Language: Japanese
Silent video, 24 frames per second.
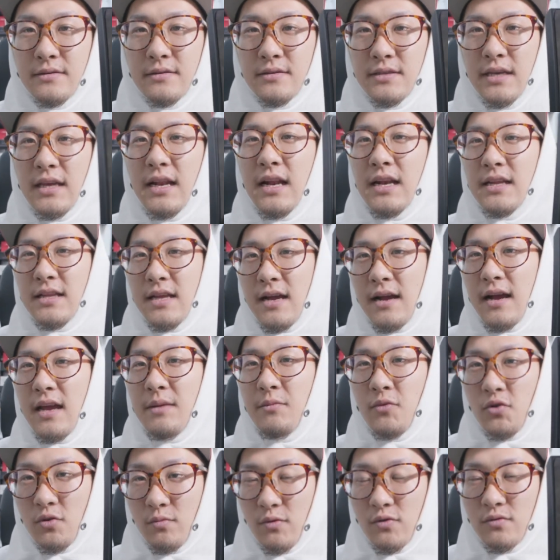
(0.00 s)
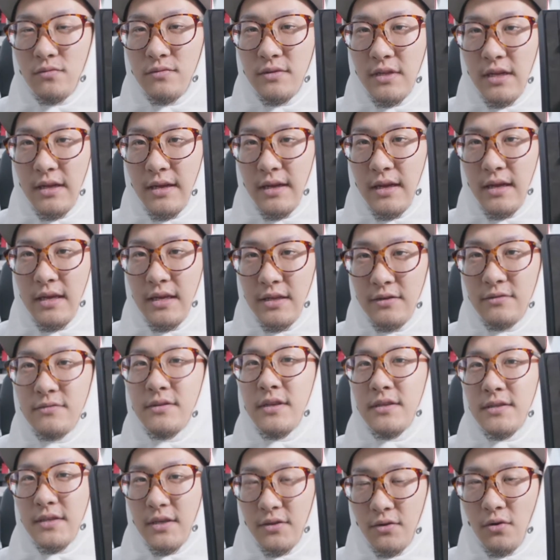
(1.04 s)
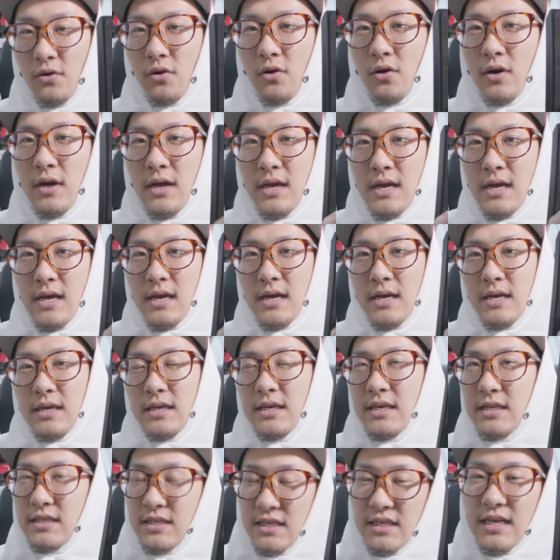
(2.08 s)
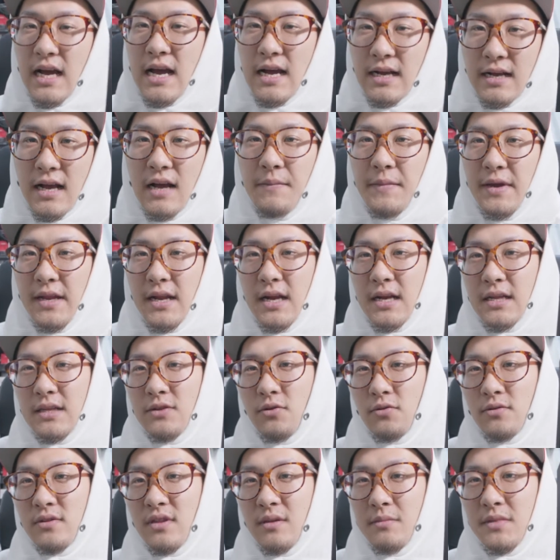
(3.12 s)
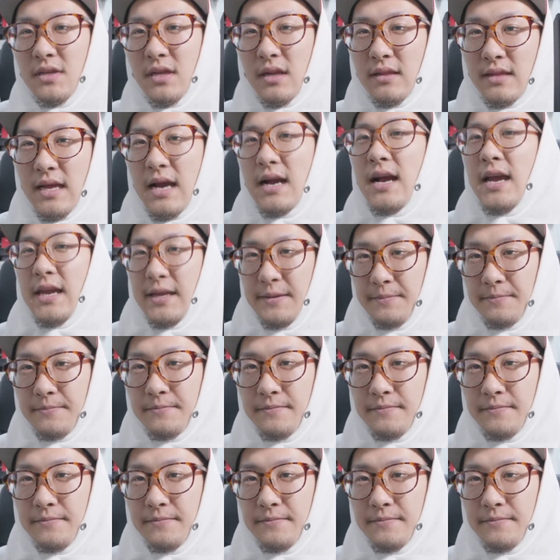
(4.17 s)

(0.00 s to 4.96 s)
さらに長いものも売っているんですけど、一眼カメラに撮ってみたら長い。